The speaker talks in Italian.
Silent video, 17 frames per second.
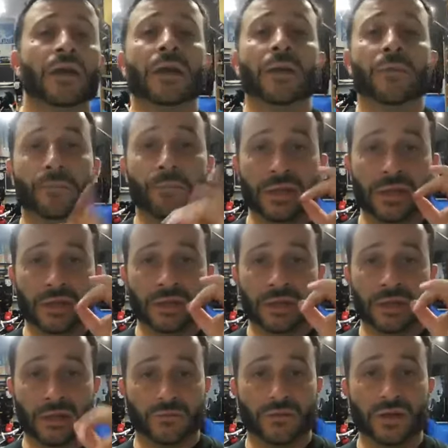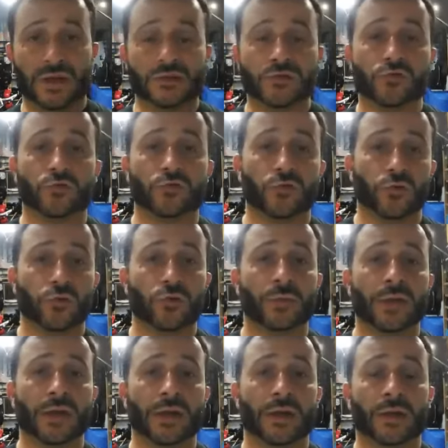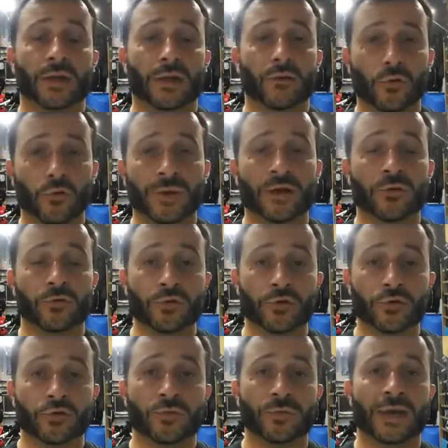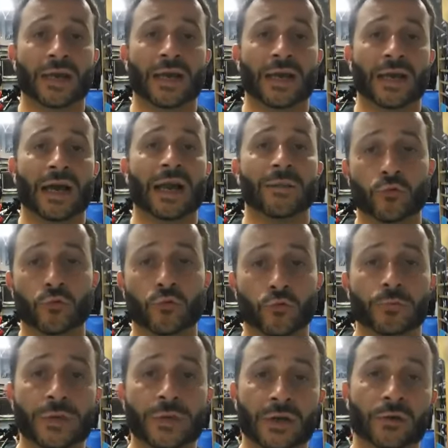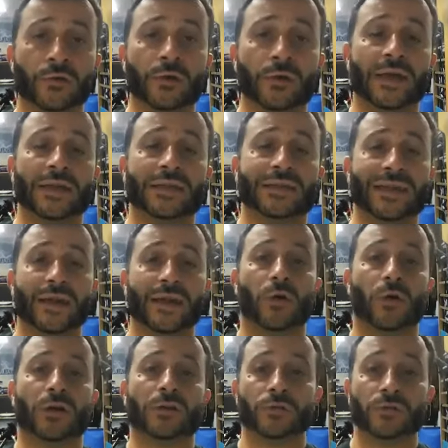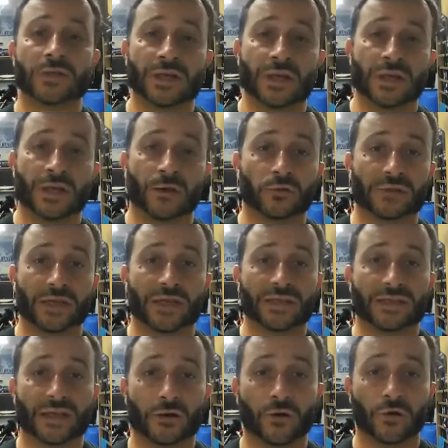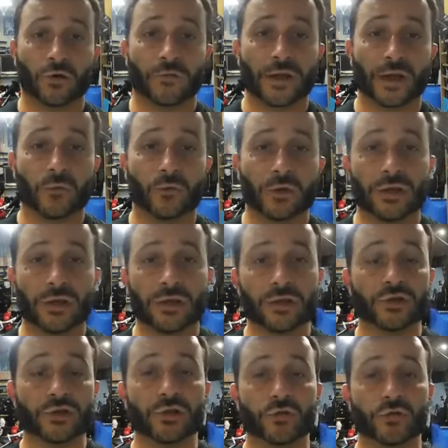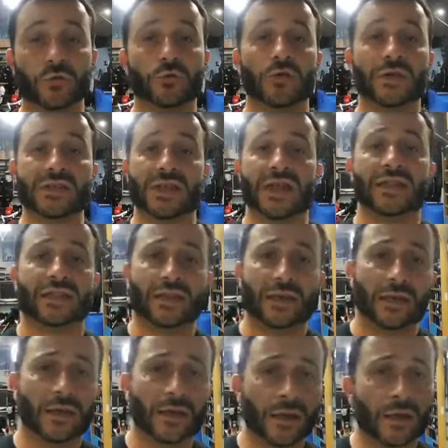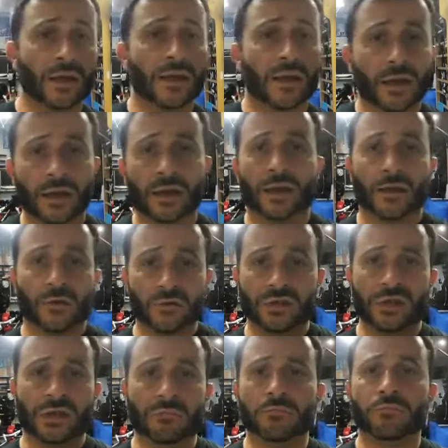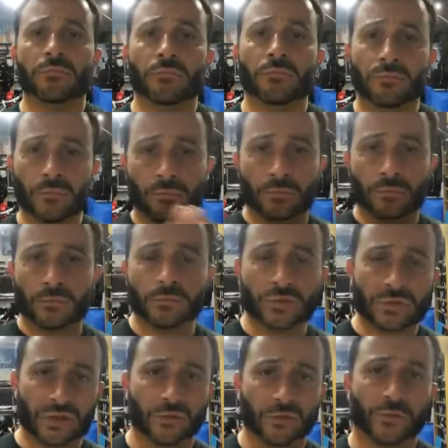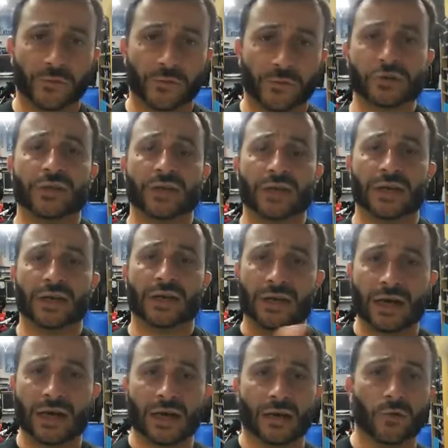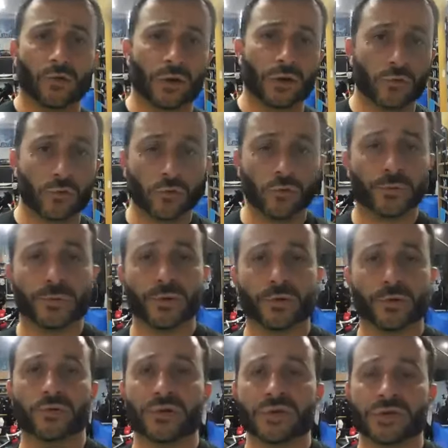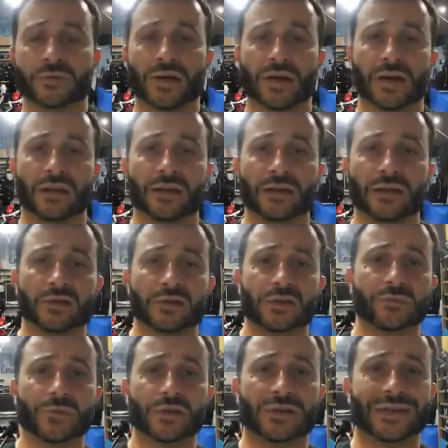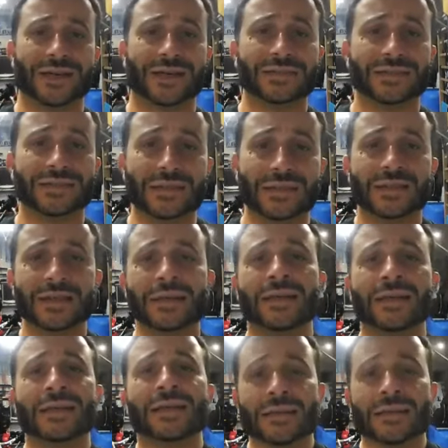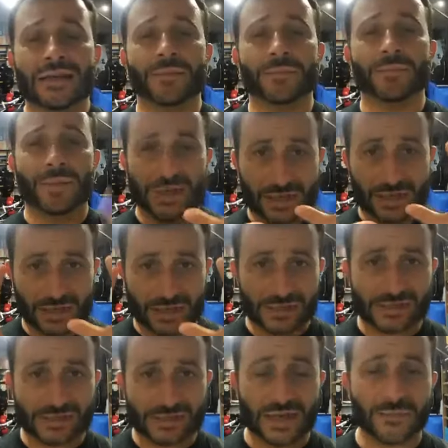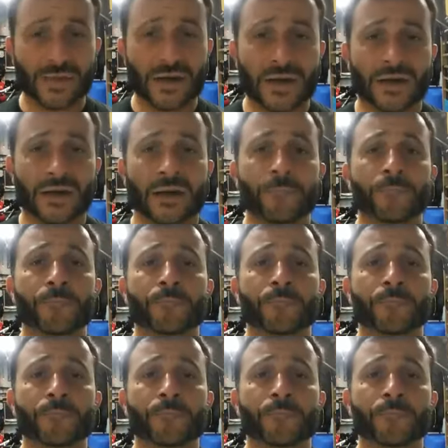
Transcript: mi invia il suo nome, nome e cognome al mio numero che è 340 89 15 227 e così mh, mm, sarò felice di aggregarlo al gruppo dove si parla di cose importanti sempre inerente al tema.